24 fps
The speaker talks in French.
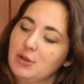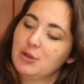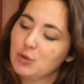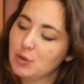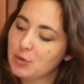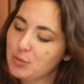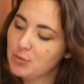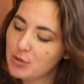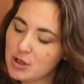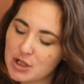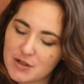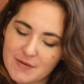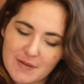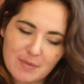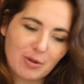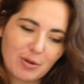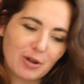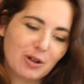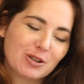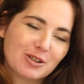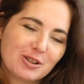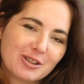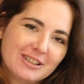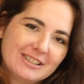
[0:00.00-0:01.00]
Donc moi, je vais
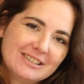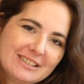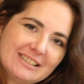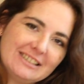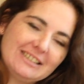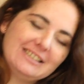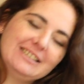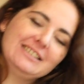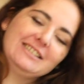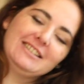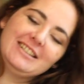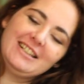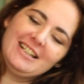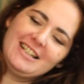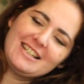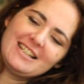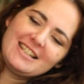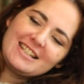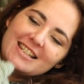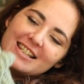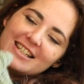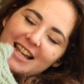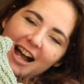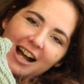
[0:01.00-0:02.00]
prendre
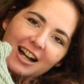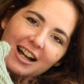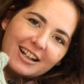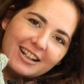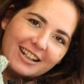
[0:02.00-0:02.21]
ça.